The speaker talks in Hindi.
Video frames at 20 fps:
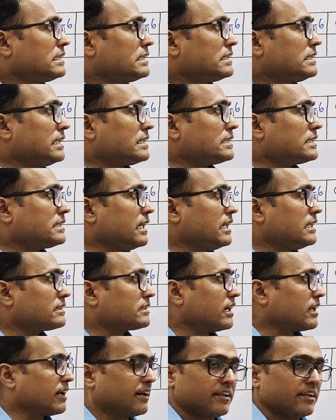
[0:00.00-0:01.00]
सिक्स है इसका
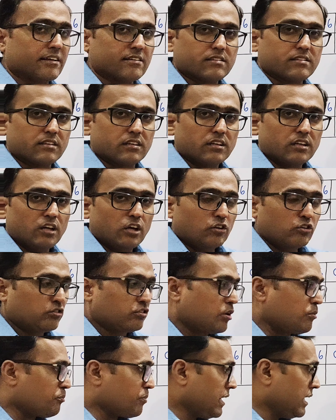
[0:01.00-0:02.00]
रेडियस तो
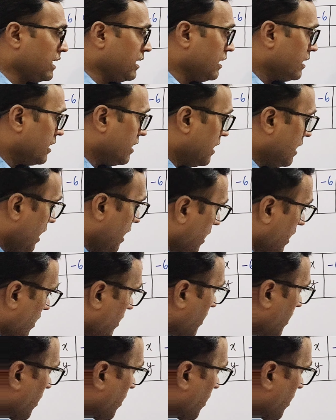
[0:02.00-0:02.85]
सिंपली अगर